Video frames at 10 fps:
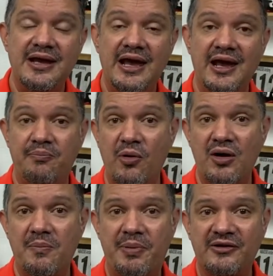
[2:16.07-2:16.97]
eh,
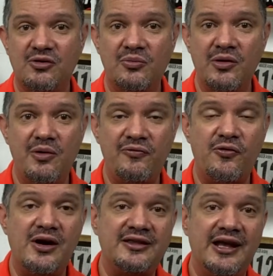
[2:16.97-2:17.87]
ponga un paso muy muy
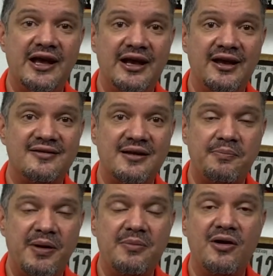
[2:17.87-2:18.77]
fuerte en este
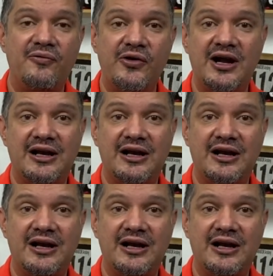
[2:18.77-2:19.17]
premio fuera de